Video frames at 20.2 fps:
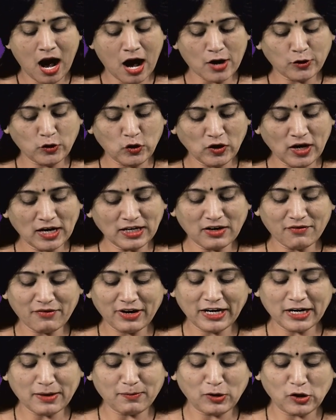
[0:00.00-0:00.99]
అడ్డుకట్ట
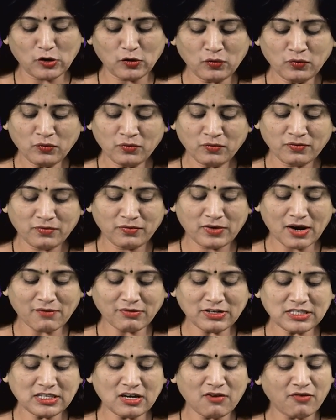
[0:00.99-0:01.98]
వేయడంలో
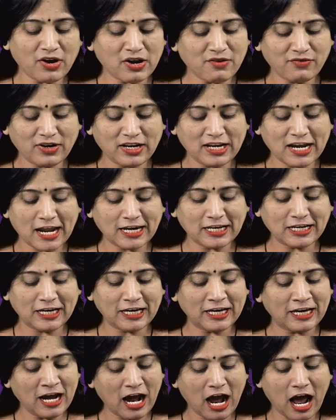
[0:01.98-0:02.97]
వ్యవస్థ
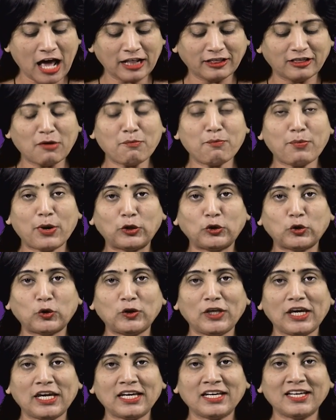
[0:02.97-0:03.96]
వైఫల్యానికి అద్దం
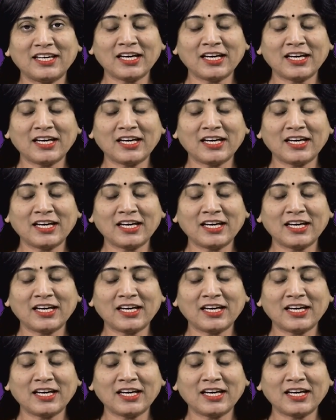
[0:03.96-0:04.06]
పడుతోంది